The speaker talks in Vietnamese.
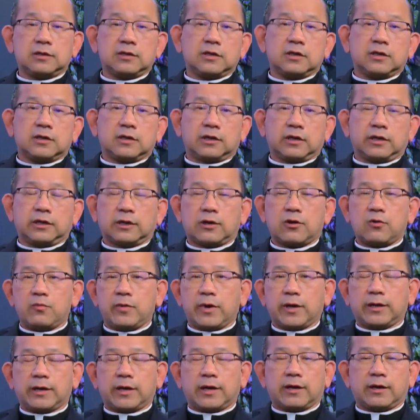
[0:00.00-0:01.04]
okay,
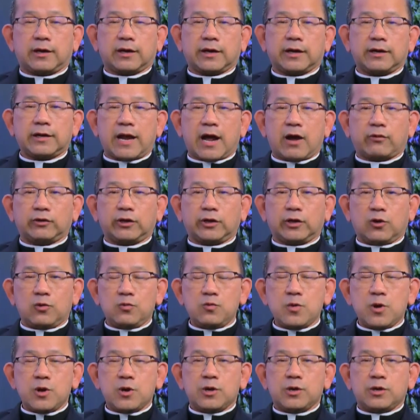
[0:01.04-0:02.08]
không biết yeah, là cái nào thì
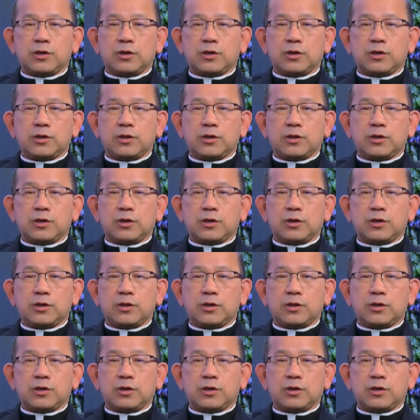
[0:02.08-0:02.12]
đúng